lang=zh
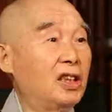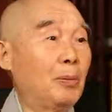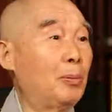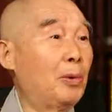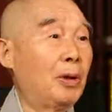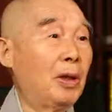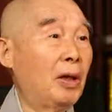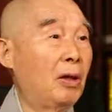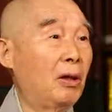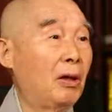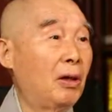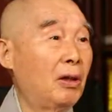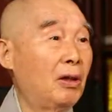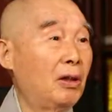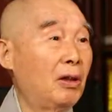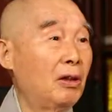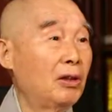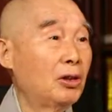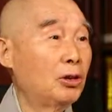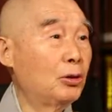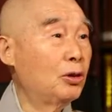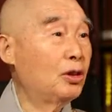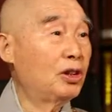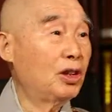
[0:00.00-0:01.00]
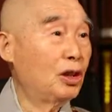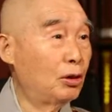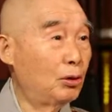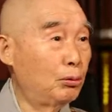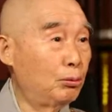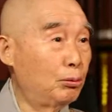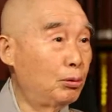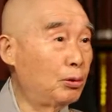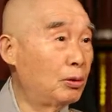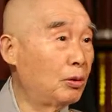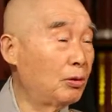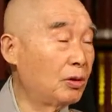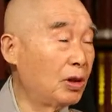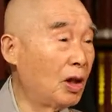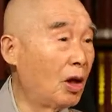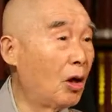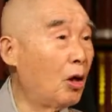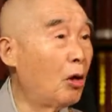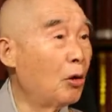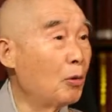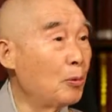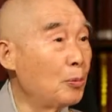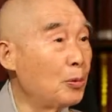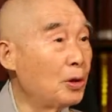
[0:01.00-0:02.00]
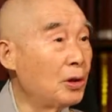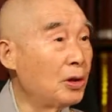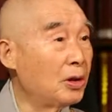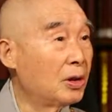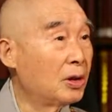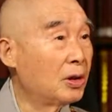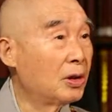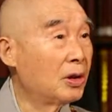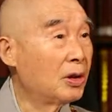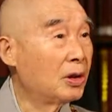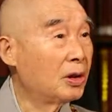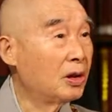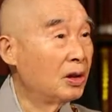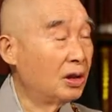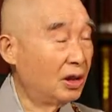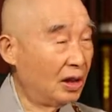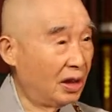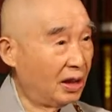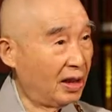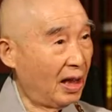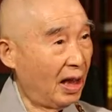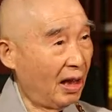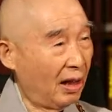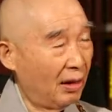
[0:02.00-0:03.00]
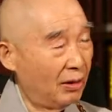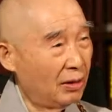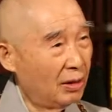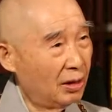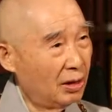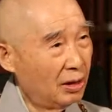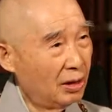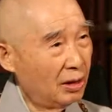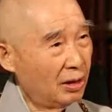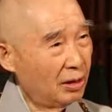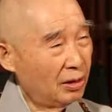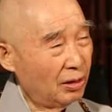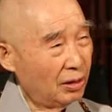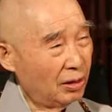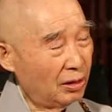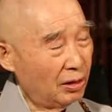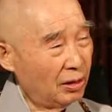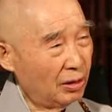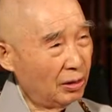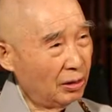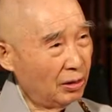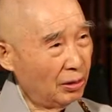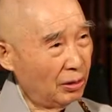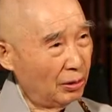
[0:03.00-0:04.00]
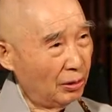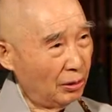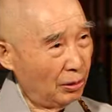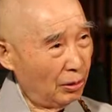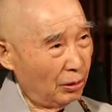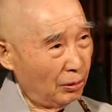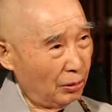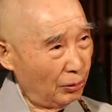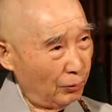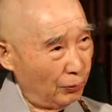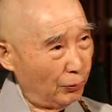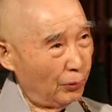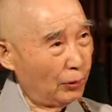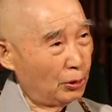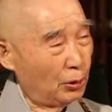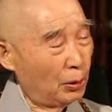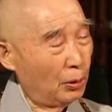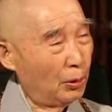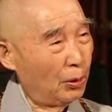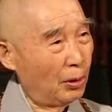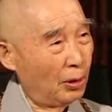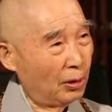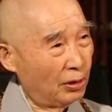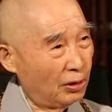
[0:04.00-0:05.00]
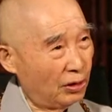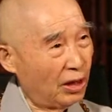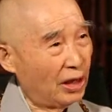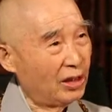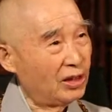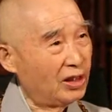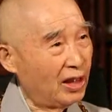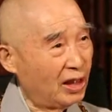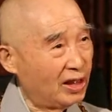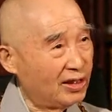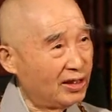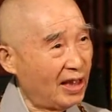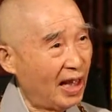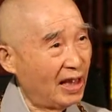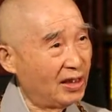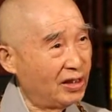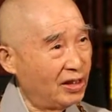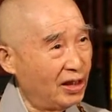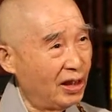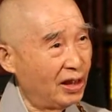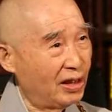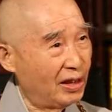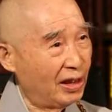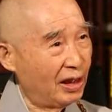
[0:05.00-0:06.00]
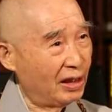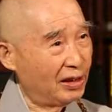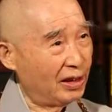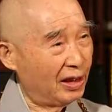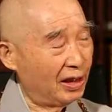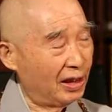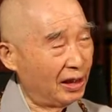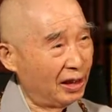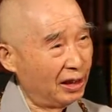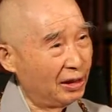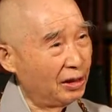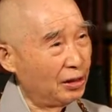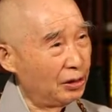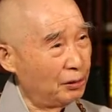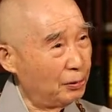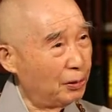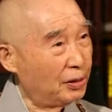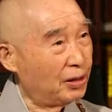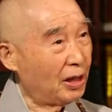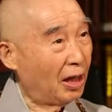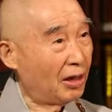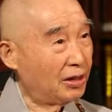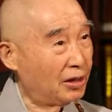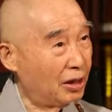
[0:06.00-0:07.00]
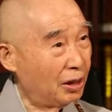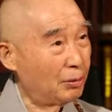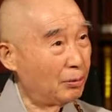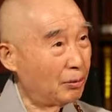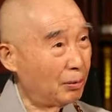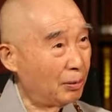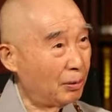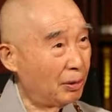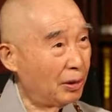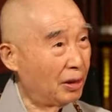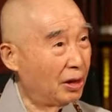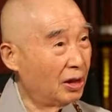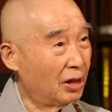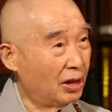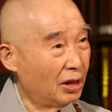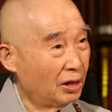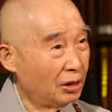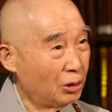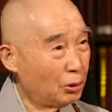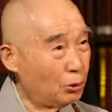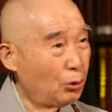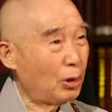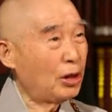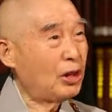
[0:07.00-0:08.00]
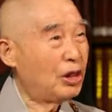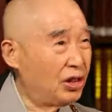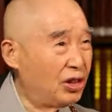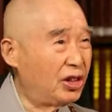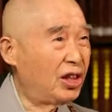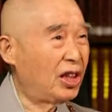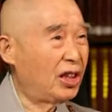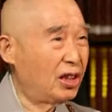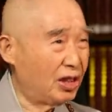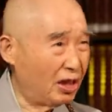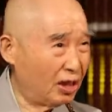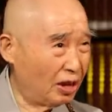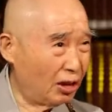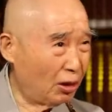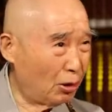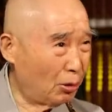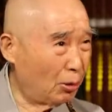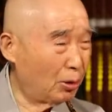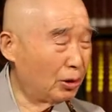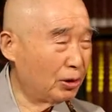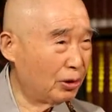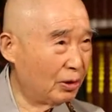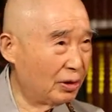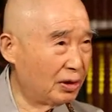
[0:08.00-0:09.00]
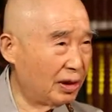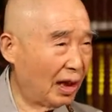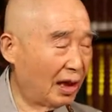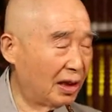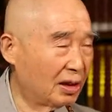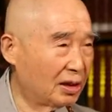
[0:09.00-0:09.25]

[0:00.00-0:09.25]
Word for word: 理解不了。嗯。所以这是宇宙的奥秘。你看，佛陀能在三千年前就讲清楚了，最近这些科学